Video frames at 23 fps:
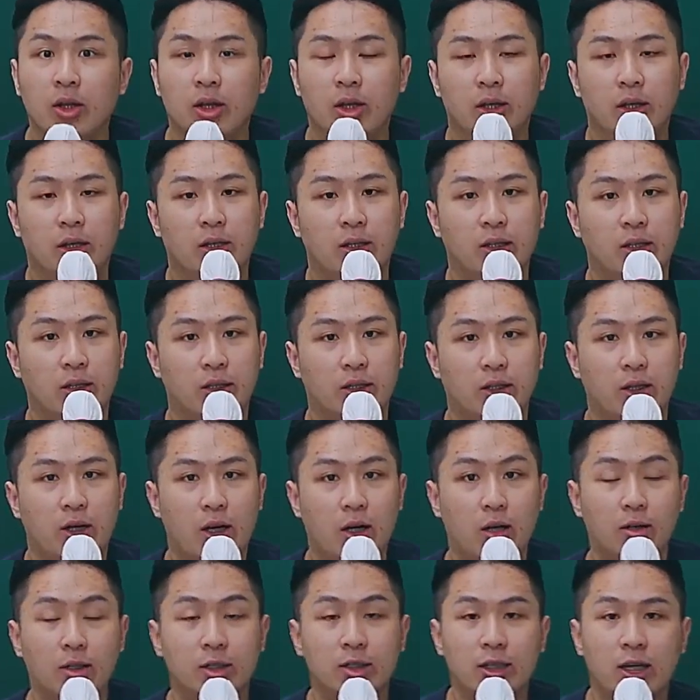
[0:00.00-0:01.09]

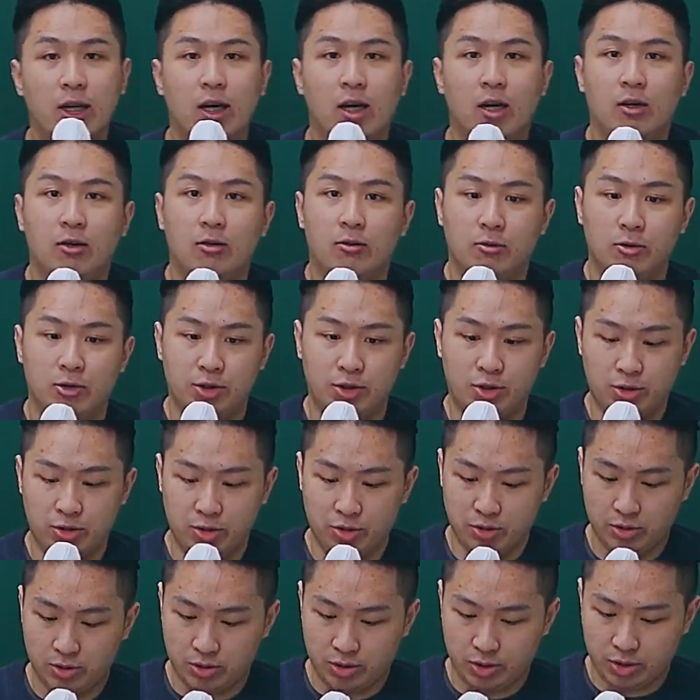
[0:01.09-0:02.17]
Hello， 大家好，我
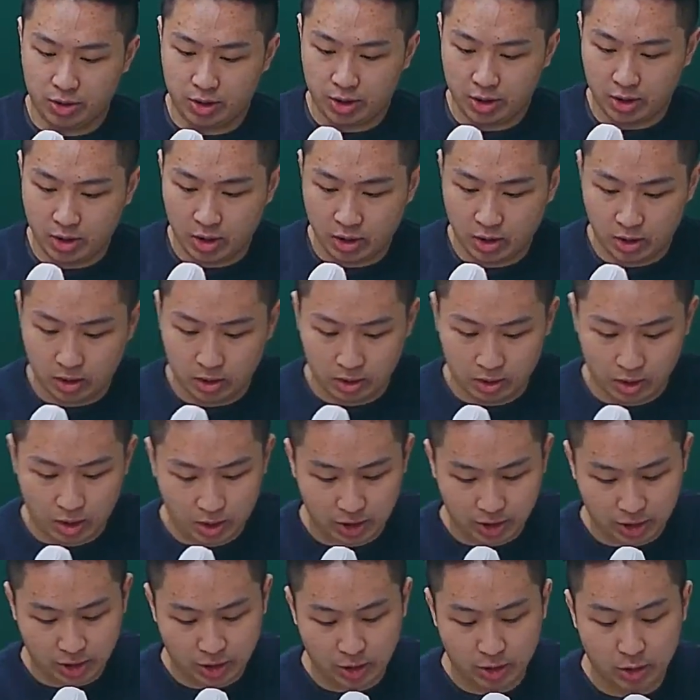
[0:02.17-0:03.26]
是
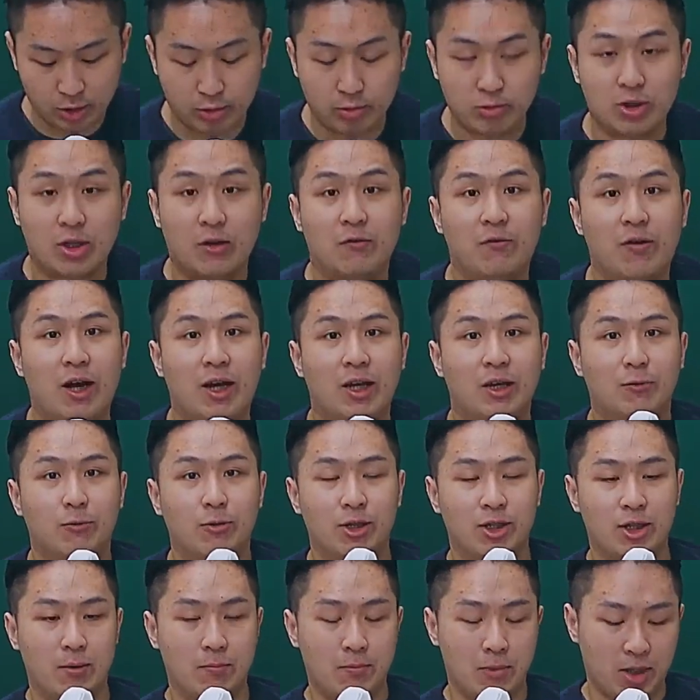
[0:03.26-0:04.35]
2022独享法言文
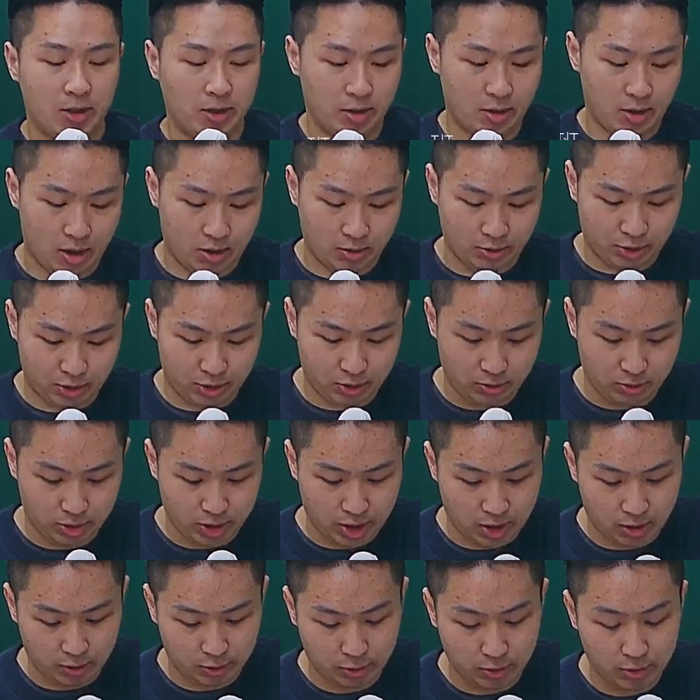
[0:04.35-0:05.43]
章班的老师，我
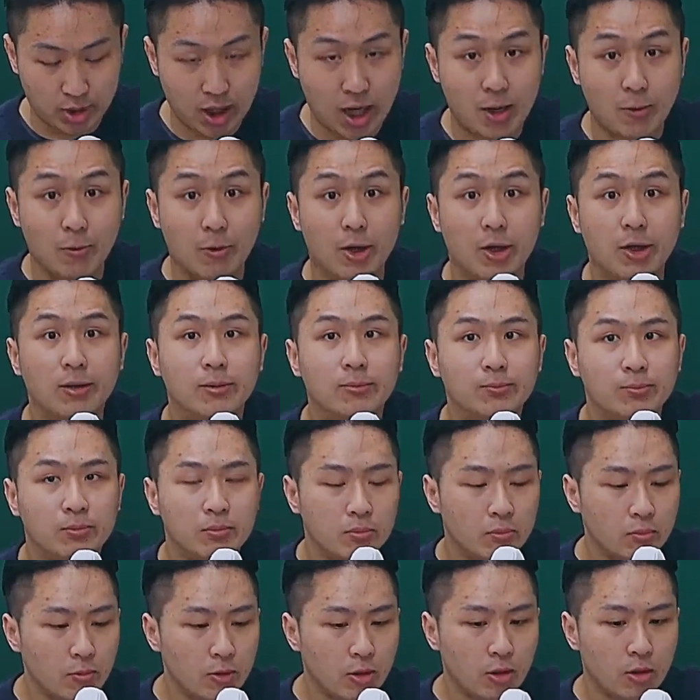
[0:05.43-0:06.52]
叫孙大威。
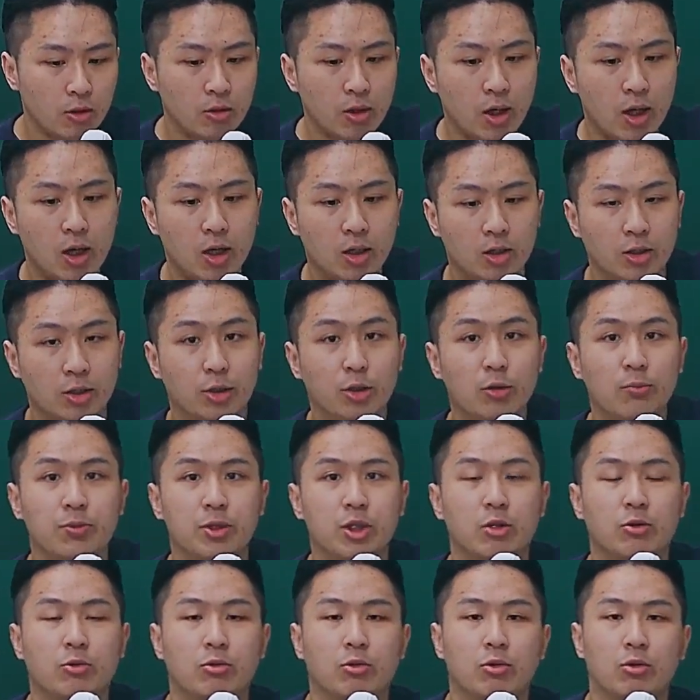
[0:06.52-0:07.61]
那可能有比
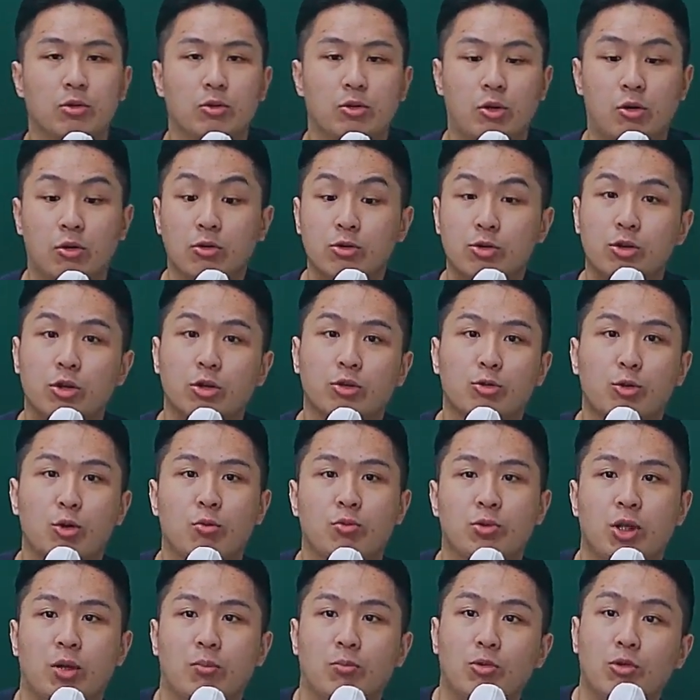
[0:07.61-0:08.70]
较多同学对我比
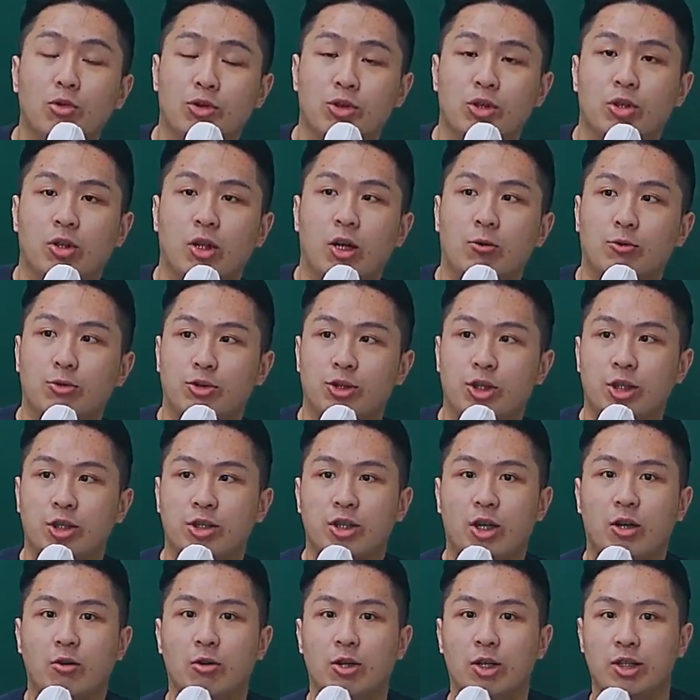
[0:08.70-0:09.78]
较陌生，那我就先
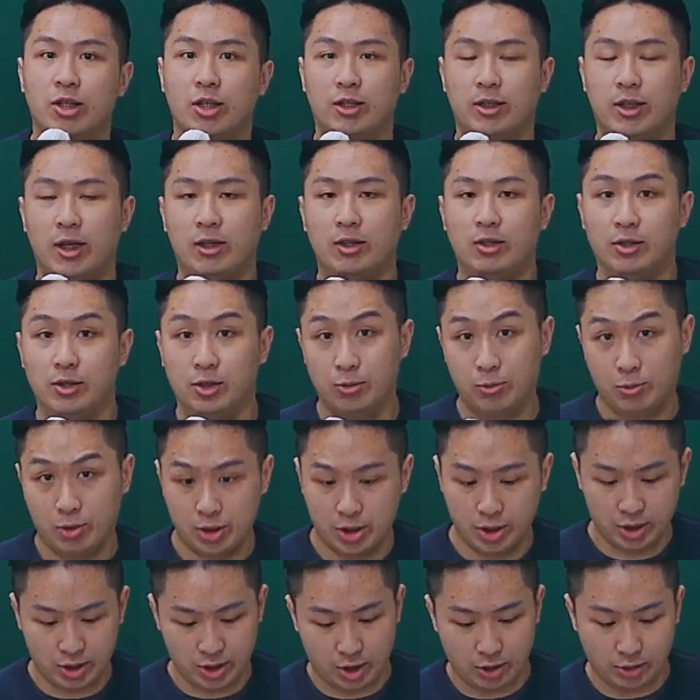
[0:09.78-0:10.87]
稍微简单的自我
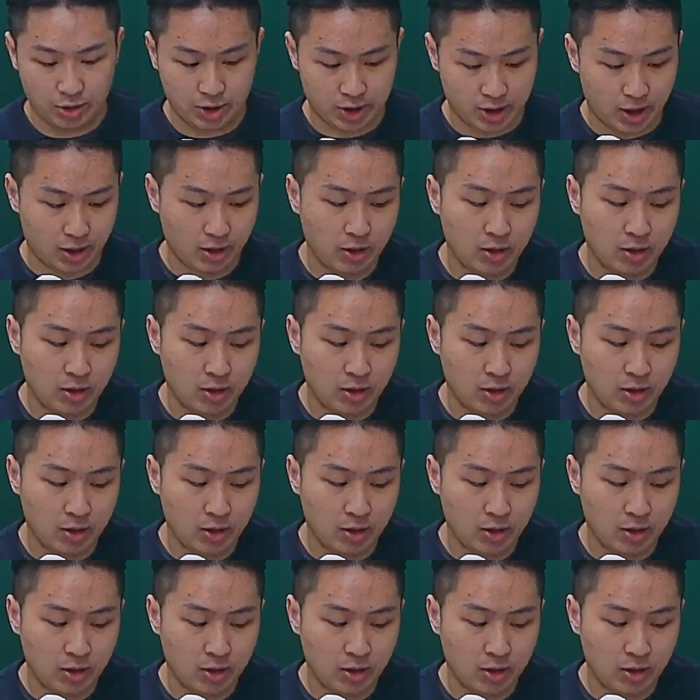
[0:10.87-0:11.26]
介绍一下。